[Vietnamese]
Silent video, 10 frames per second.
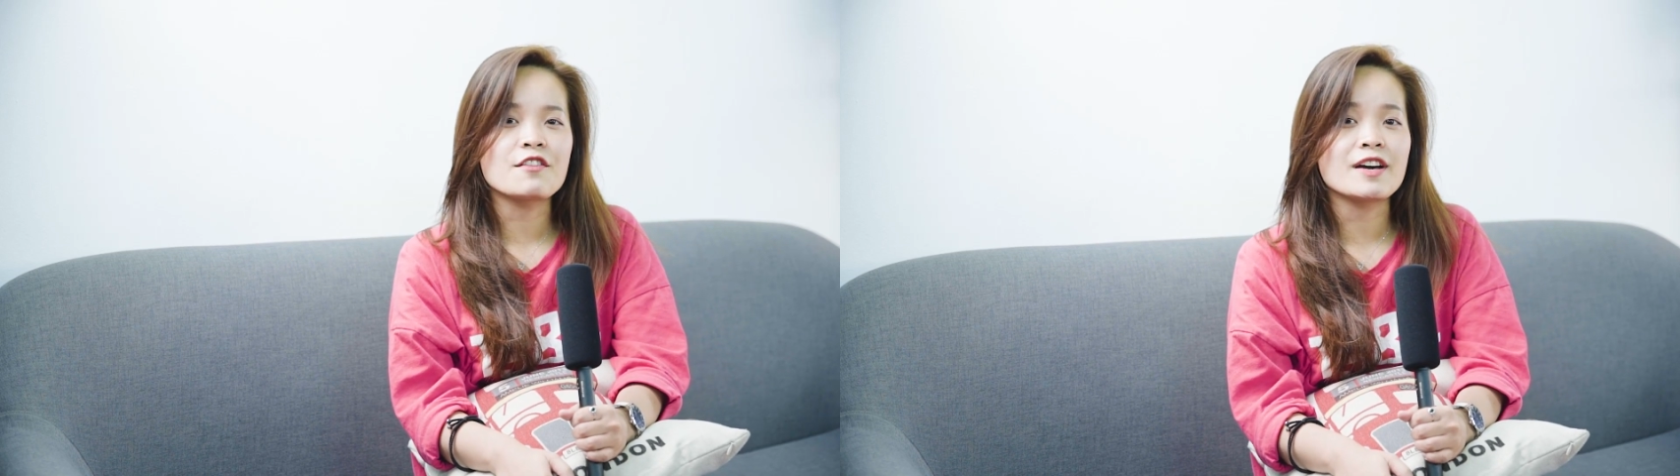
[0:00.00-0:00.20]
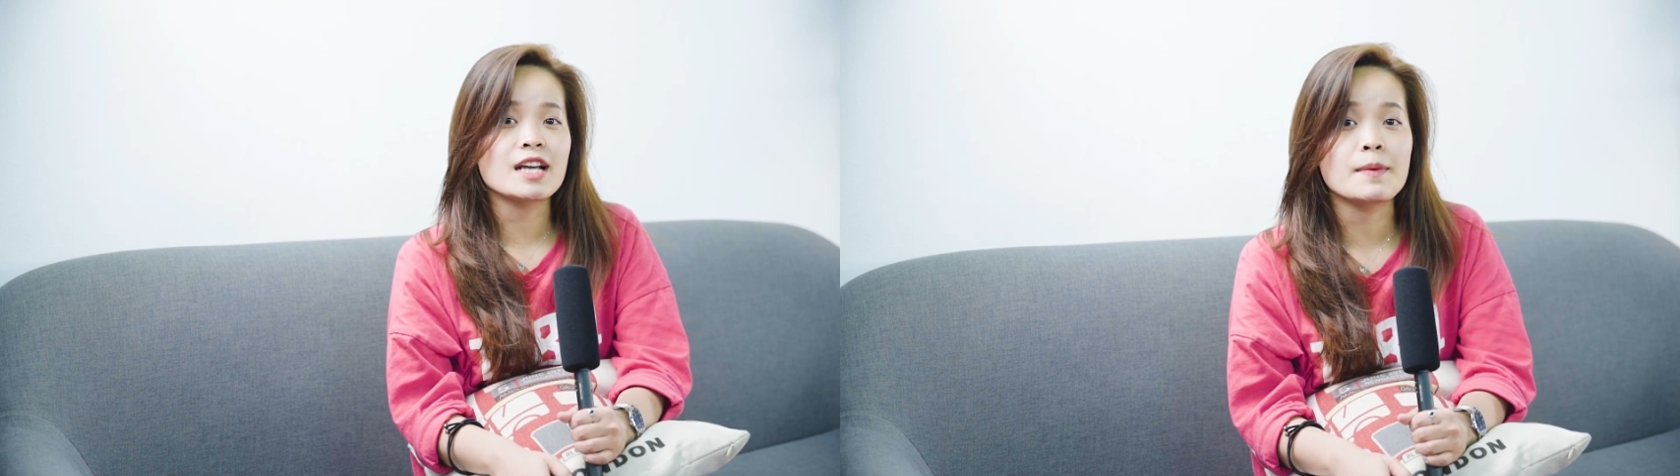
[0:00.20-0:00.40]

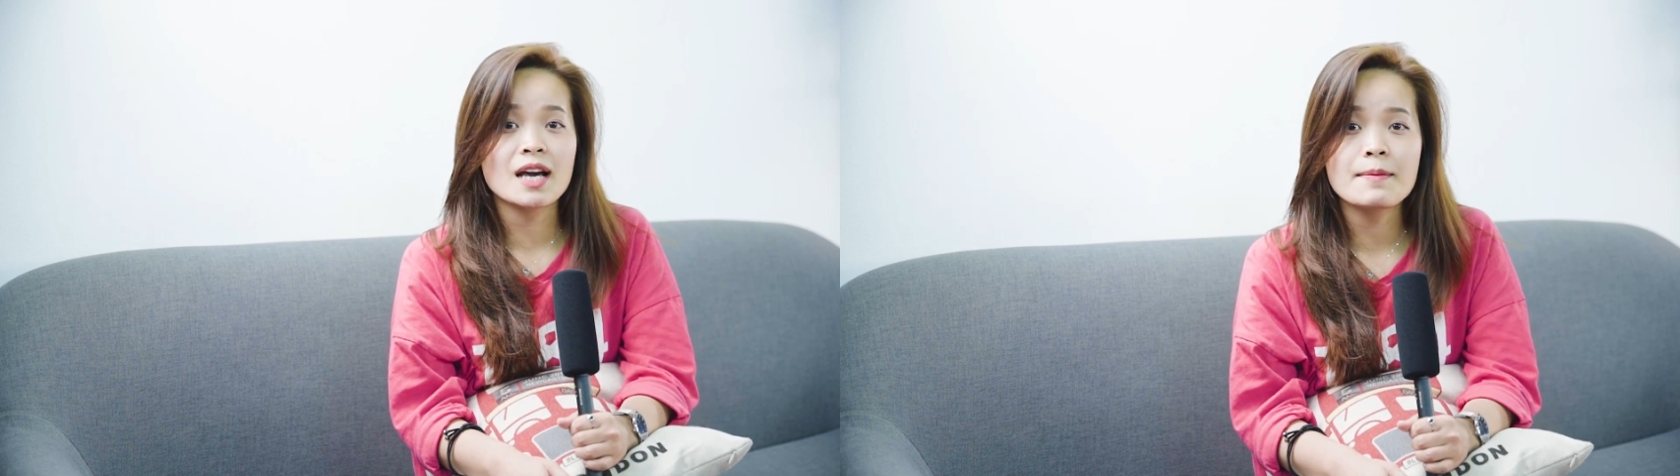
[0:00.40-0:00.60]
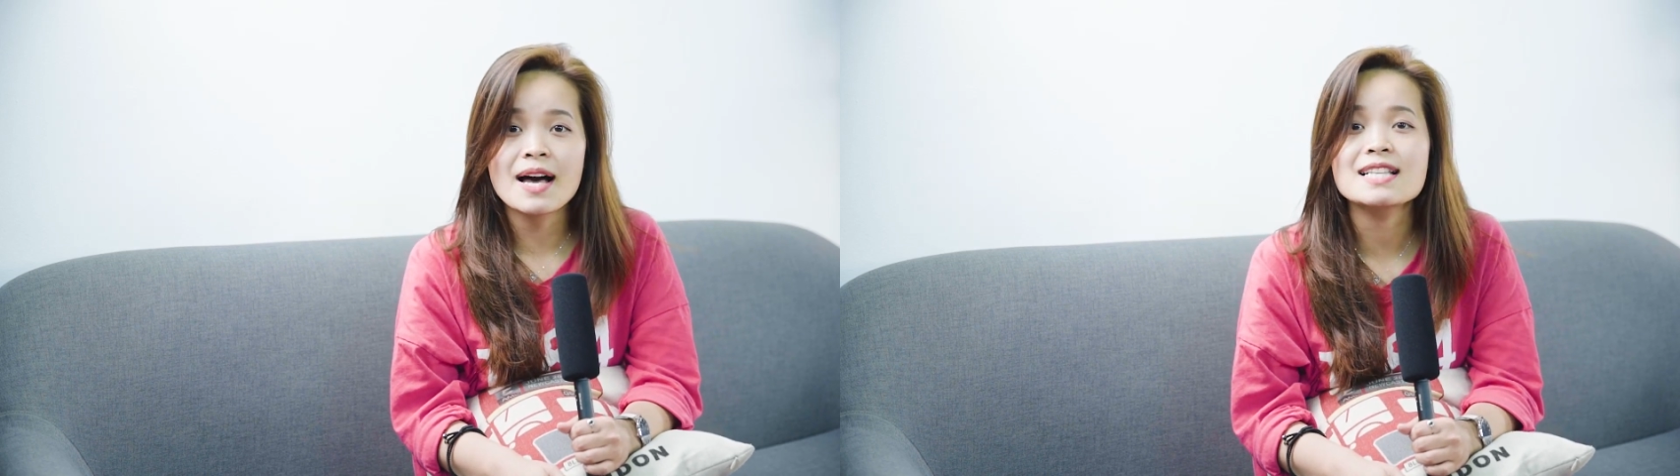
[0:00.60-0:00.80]
và hẹn gặp lại
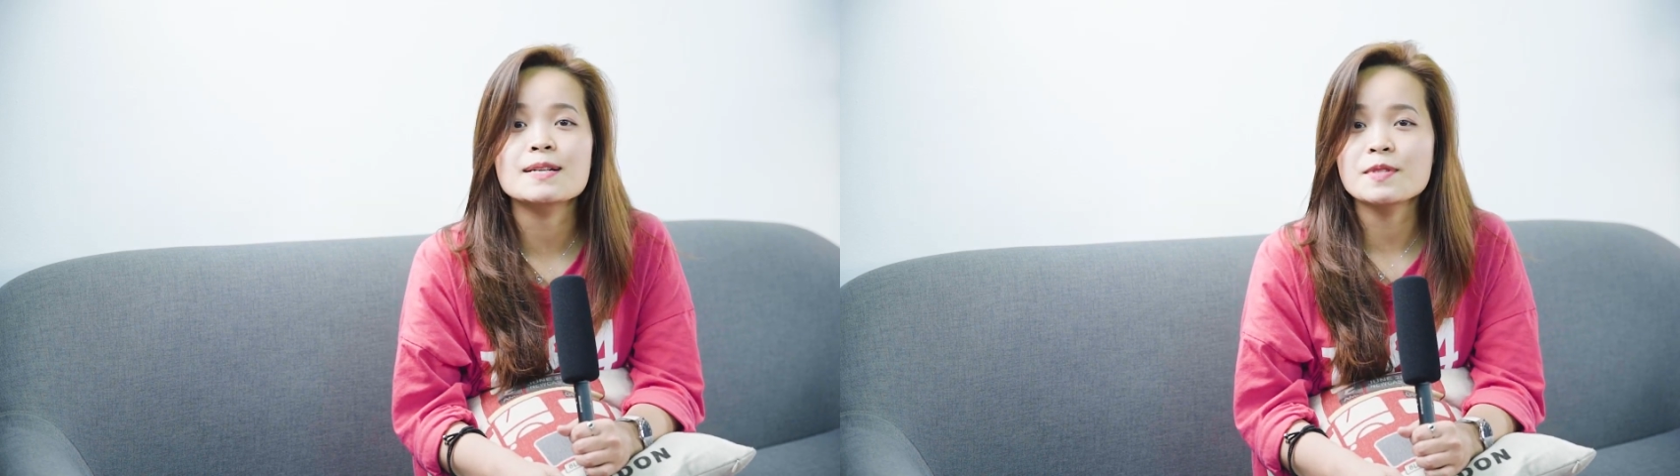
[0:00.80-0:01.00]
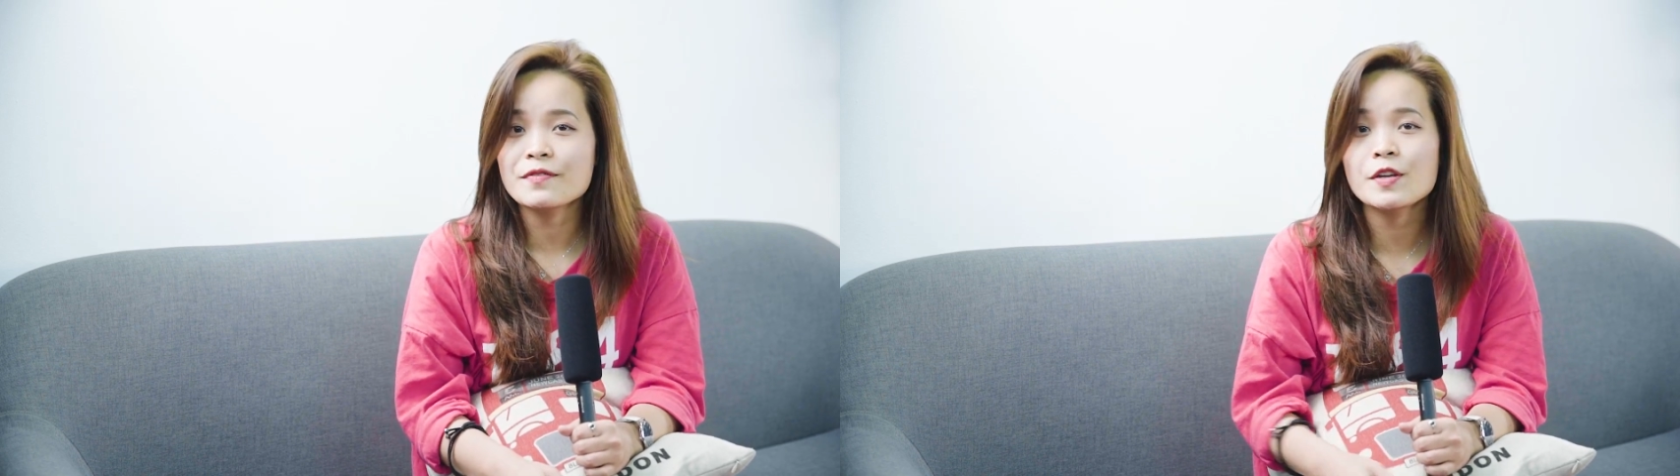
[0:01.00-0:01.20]
các bạn trong
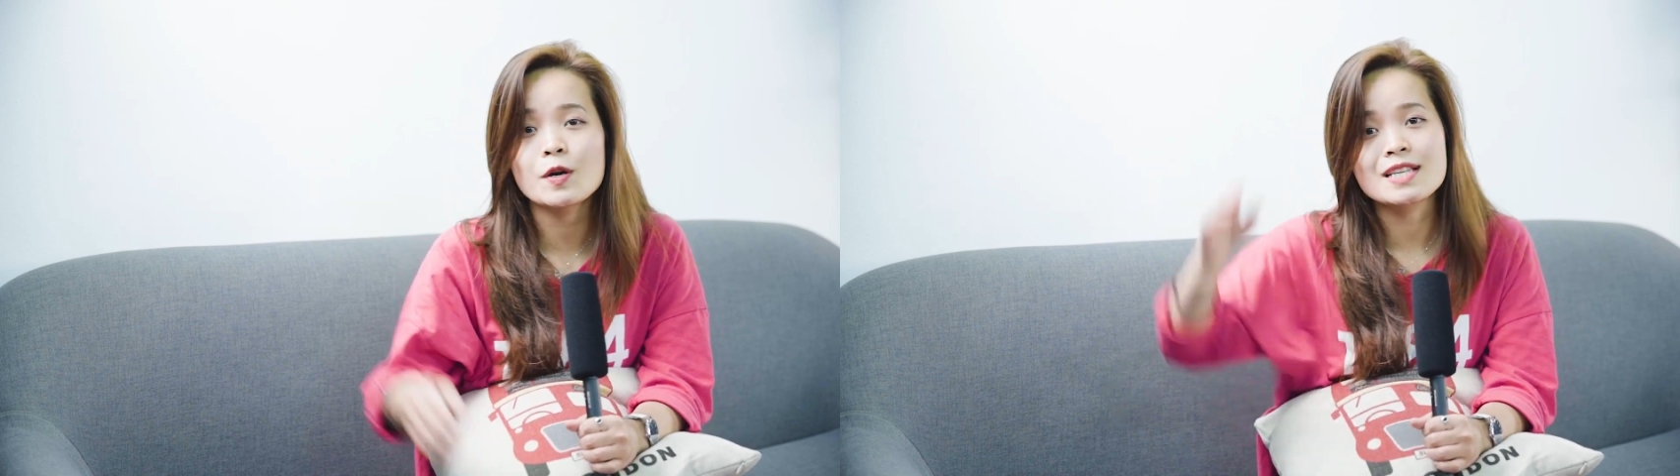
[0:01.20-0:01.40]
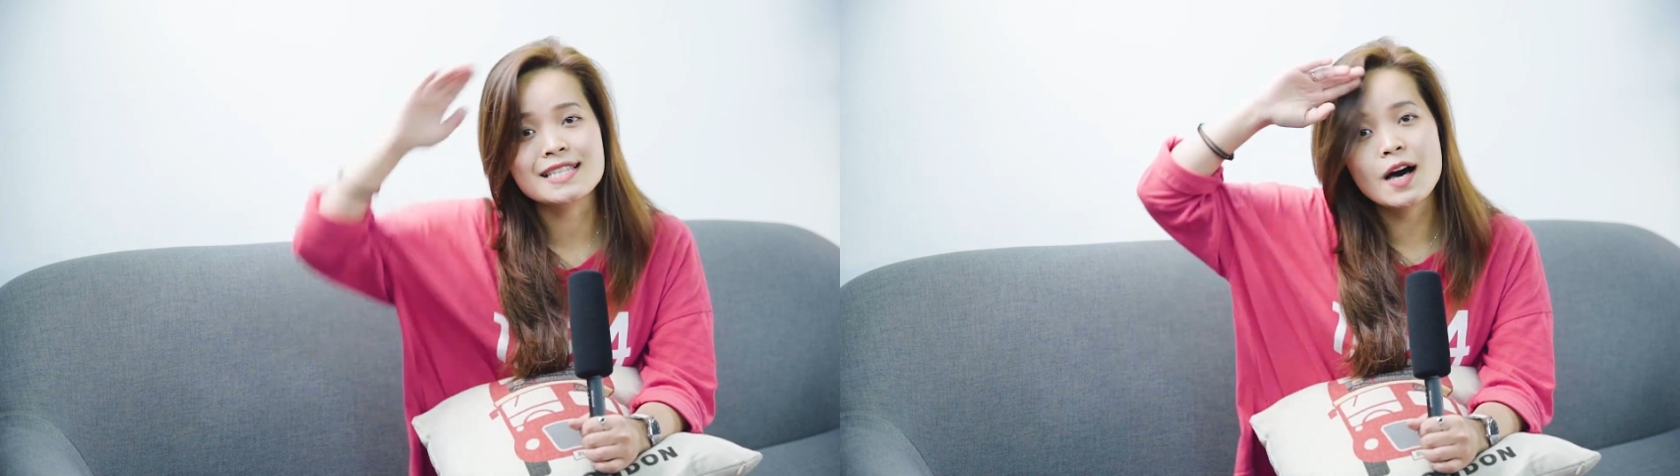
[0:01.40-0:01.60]
những video
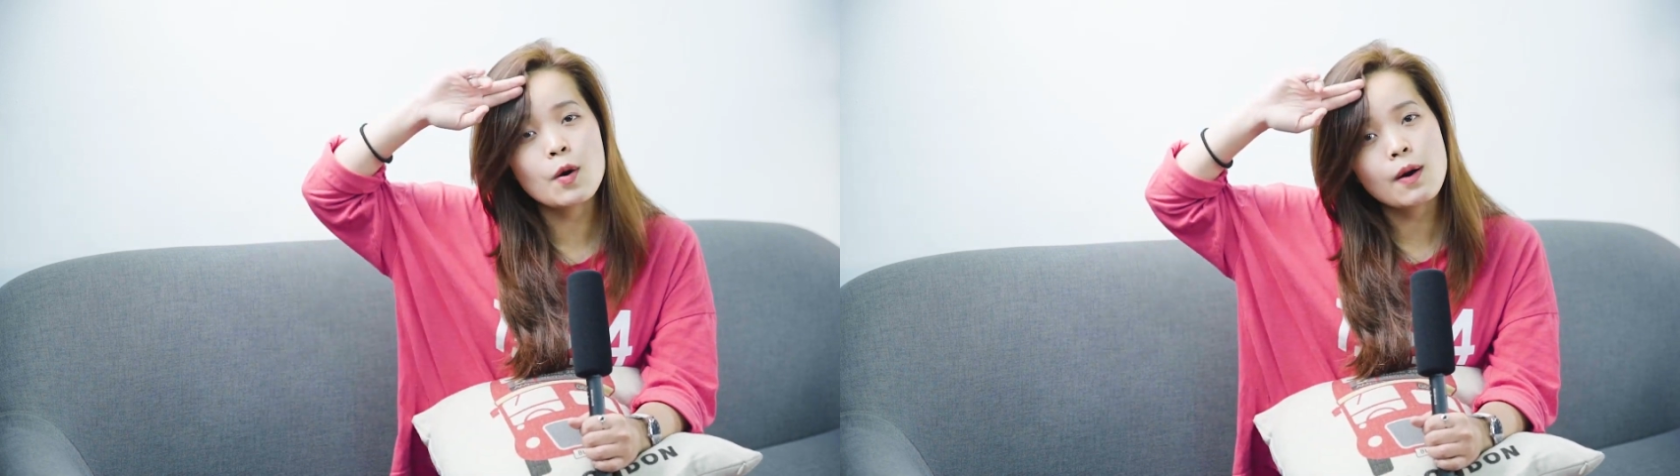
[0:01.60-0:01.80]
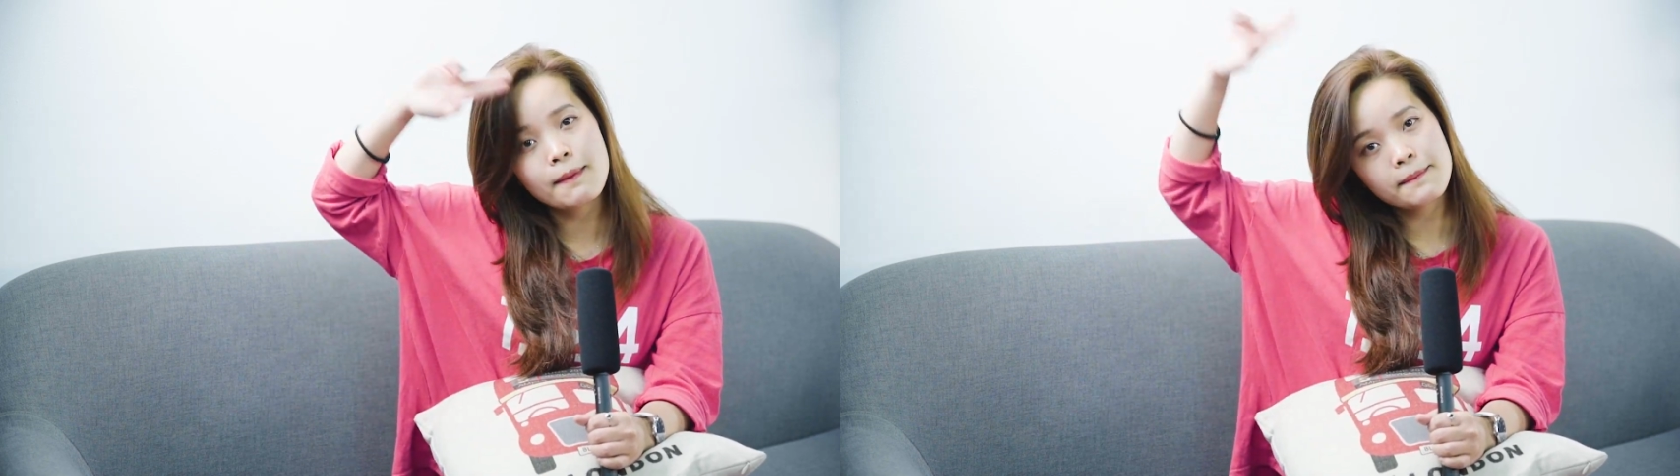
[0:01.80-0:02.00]
lần sau.